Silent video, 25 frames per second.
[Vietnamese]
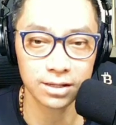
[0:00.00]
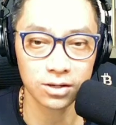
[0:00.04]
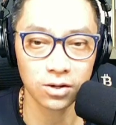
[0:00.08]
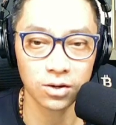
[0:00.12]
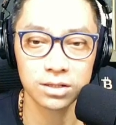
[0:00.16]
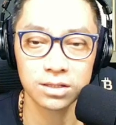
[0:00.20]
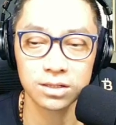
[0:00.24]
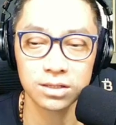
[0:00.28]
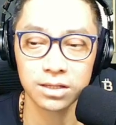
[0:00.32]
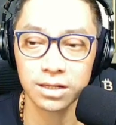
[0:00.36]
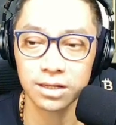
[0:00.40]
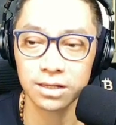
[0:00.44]
đó
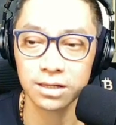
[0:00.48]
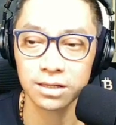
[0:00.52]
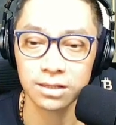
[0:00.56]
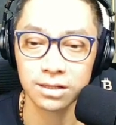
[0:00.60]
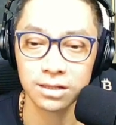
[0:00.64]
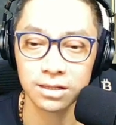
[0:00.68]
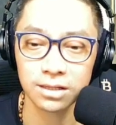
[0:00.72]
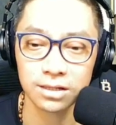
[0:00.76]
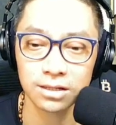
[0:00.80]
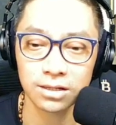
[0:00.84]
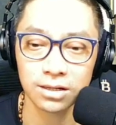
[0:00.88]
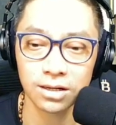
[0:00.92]
hơn hết
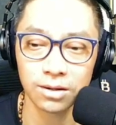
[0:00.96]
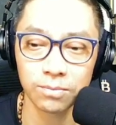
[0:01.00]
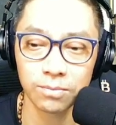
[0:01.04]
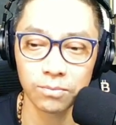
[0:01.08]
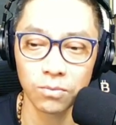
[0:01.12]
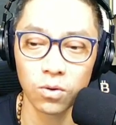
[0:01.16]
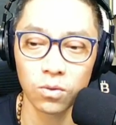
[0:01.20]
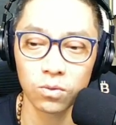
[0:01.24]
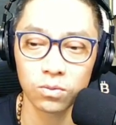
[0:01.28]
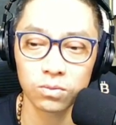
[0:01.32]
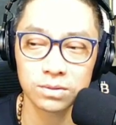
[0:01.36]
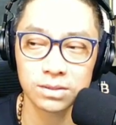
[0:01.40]
à,
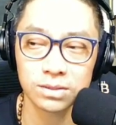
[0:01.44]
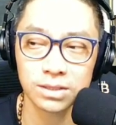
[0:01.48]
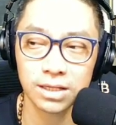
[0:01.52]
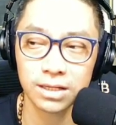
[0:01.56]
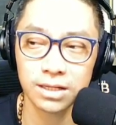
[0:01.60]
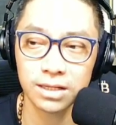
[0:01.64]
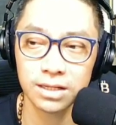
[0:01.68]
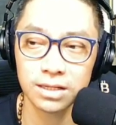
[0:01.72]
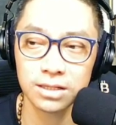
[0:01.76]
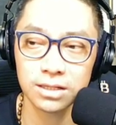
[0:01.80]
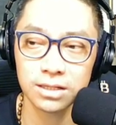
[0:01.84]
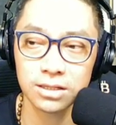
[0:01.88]
một người ta
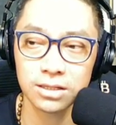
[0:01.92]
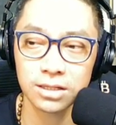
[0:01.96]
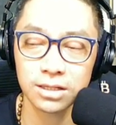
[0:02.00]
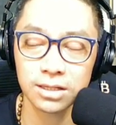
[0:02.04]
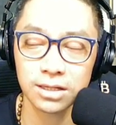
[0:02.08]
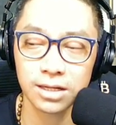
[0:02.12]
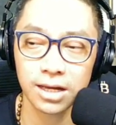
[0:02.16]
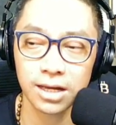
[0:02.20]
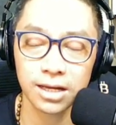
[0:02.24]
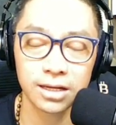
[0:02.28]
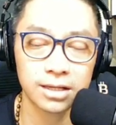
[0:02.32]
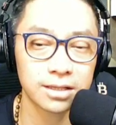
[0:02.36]
in tiền
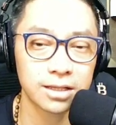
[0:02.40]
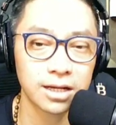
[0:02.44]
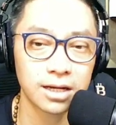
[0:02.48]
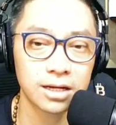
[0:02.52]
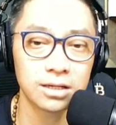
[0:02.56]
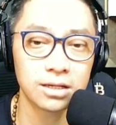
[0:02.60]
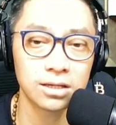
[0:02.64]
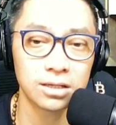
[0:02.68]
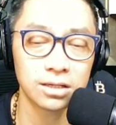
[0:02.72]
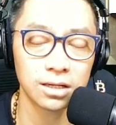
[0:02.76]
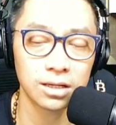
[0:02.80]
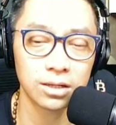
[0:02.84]
hai người ta
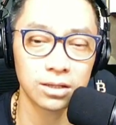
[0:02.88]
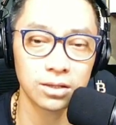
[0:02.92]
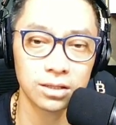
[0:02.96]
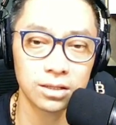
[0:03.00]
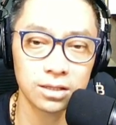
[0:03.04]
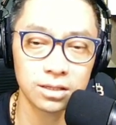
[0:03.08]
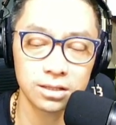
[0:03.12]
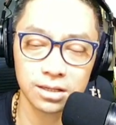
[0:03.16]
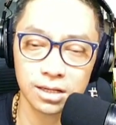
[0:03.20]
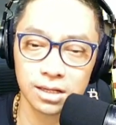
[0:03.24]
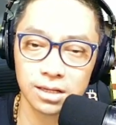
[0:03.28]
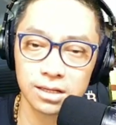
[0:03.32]
gờ
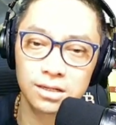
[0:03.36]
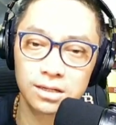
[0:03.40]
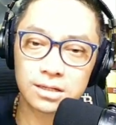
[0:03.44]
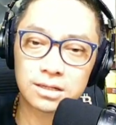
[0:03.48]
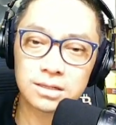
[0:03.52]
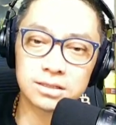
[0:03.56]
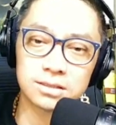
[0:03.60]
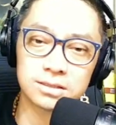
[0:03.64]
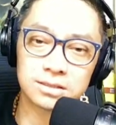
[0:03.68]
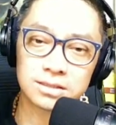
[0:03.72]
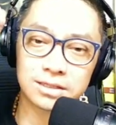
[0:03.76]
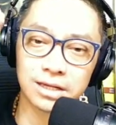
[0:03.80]
dơ cái
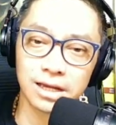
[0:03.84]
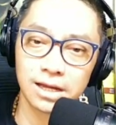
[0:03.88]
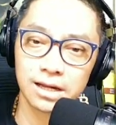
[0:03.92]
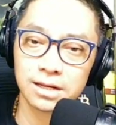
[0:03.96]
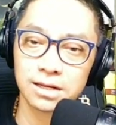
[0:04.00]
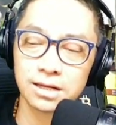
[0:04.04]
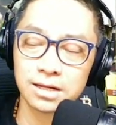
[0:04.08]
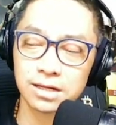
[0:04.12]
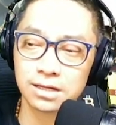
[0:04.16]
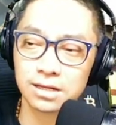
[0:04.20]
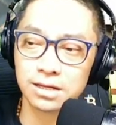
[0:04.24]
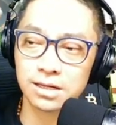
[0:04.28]
cờ
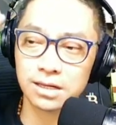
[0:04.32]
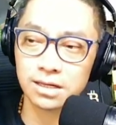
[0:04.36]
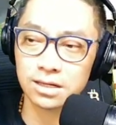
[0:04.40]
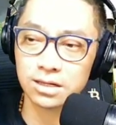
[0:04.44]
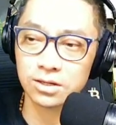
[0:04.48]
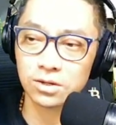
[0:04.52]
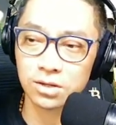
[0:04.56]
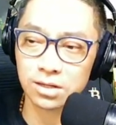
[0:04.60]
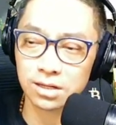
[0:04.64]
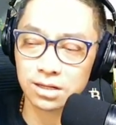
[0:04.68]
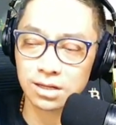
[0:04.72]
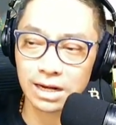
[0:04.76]
trắng à,
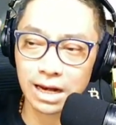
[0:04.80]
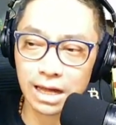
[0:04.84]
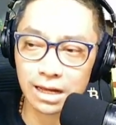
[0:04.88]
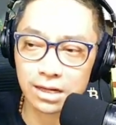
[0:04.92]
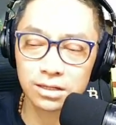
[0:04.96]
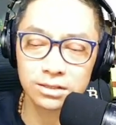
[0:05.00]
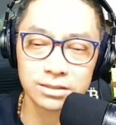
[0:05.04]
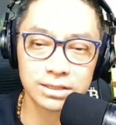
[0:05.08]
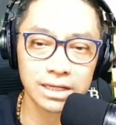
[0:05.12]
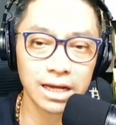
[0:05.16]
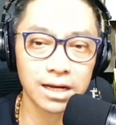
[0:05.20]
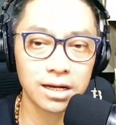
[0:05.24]
cái cái lá
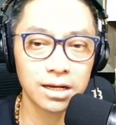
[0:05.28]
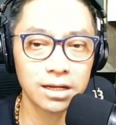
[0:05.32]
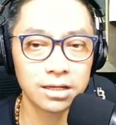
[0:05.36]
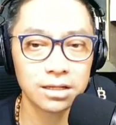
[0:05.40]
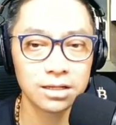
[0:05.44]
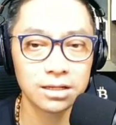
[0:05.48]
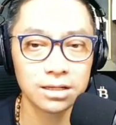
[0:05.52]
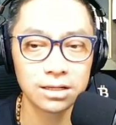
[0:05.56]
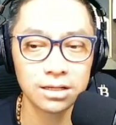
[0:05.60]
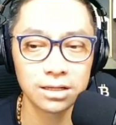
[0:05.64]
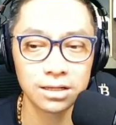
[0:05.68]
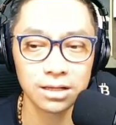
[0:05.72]
cờ trắng lên
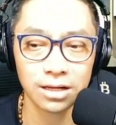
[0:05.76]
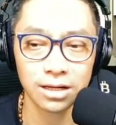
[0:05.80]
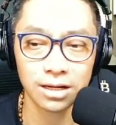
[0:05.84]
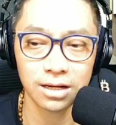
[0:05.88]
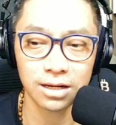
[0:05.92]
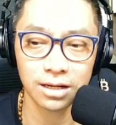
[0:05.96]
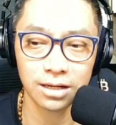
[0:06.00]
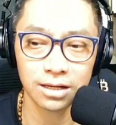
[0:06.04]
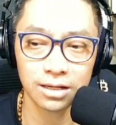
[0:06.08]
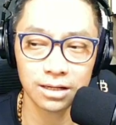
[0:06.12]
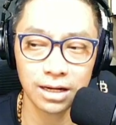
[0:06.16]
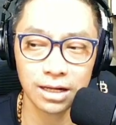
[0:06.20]

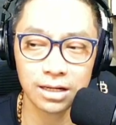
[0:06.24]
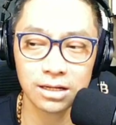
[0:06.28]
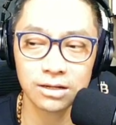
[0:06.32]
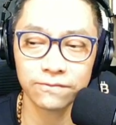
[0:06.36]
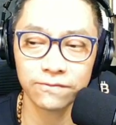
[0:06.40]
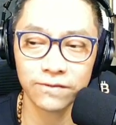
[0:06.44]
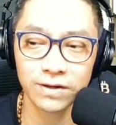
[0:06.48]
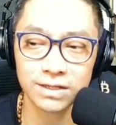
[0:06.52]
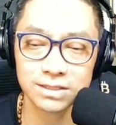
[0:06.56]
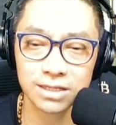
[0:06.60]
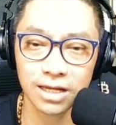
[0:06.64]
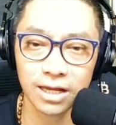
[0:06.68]
à, lá cờ
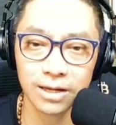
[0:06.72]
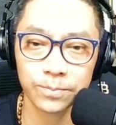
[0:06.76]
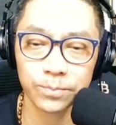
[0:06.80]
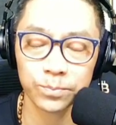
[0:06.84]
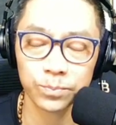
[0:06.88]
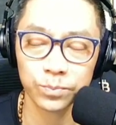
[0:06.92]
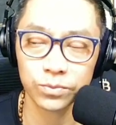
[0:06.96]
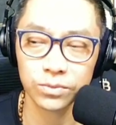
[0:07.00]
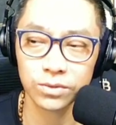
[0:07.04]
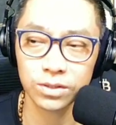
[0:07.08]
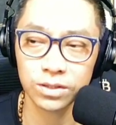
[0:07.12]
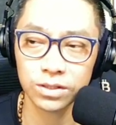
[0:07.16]
phá sản
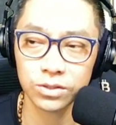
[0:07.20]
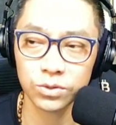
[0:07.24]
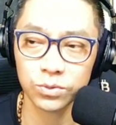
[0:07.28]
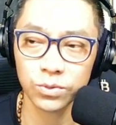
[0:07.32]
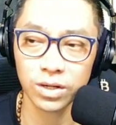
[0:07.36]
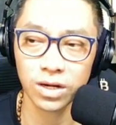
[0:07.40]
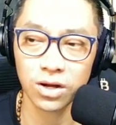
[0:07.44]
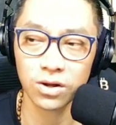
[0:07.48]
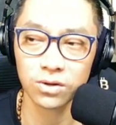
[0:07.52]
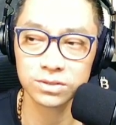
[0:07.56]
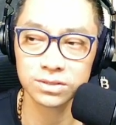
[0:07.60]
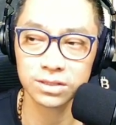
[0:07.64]
thì
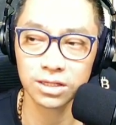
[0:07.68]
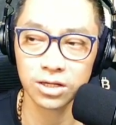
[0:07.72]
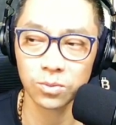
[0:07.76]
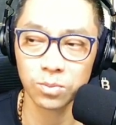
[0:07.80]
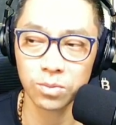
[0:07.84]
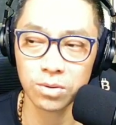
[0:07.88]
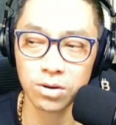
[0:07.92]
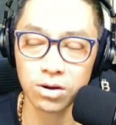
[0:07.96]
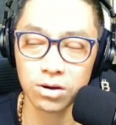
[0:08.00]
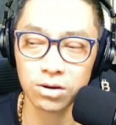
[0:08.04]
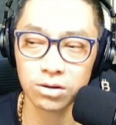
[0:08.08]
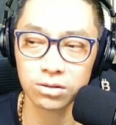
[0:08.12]
chuyện đó sẽ
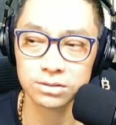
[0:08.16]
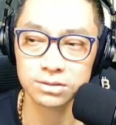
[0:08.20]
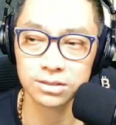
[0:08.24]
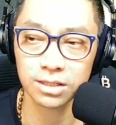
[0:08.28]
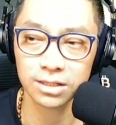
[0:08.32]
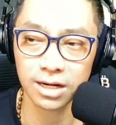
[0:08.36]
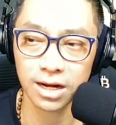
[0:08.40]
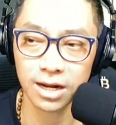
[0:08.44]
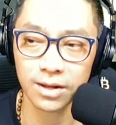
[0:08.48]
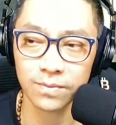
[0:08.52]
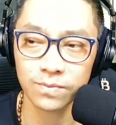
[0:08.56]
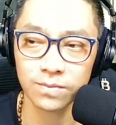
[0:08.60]
không khó xảy
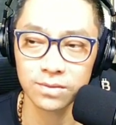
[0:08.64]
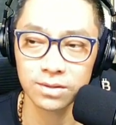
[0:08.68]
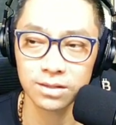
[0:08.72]
ra